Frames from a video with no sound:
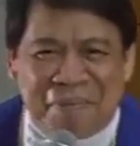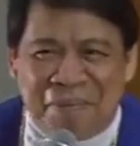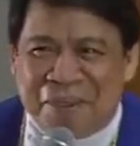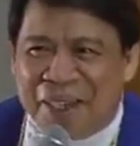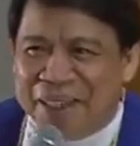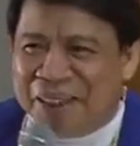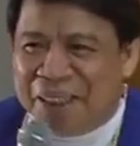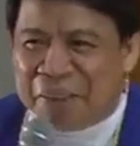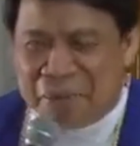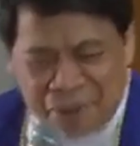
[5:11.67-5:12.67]
Ay kita
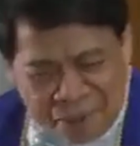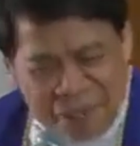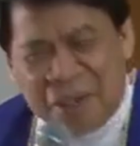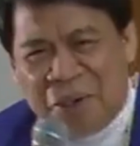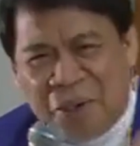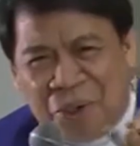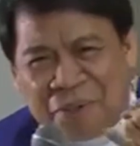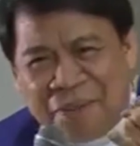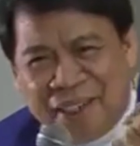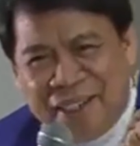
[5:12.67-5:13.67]
mo,
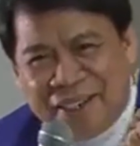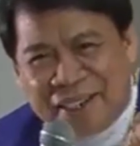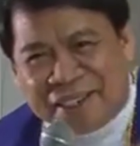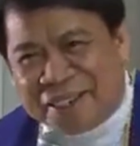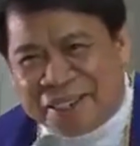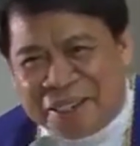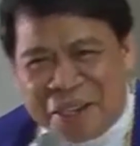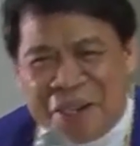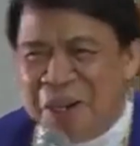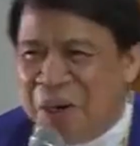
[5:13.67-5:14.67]
orphanages,
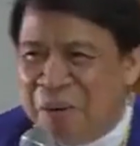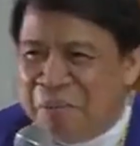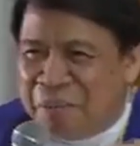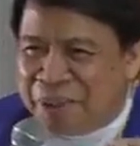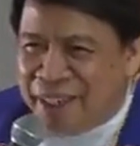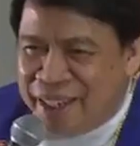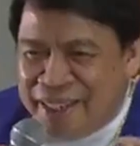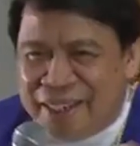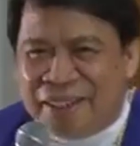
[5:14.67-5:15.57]
home for the aged.